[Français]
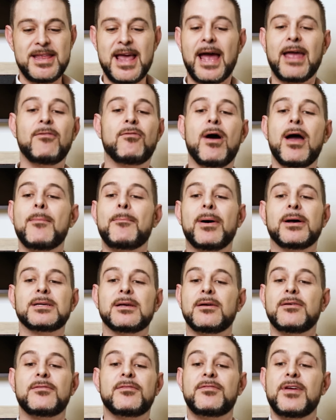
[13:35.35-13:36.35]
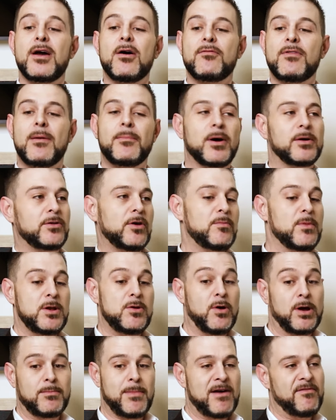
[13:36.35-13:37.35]
y arrive, ouais, euh, viens, on va emprunter un
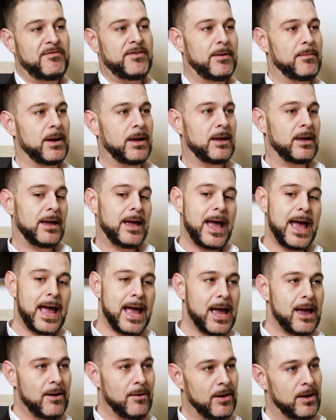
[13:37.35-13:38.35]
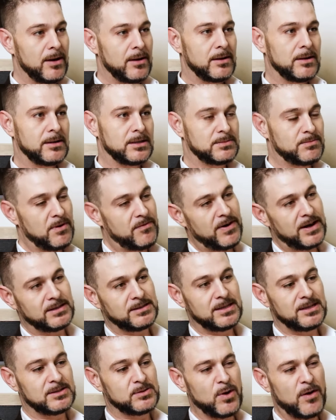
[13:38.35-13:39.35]
million avec ma firme. Hey, c'est pas
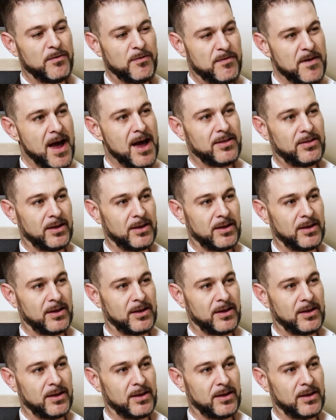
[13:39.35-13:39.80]
facile, sois fier de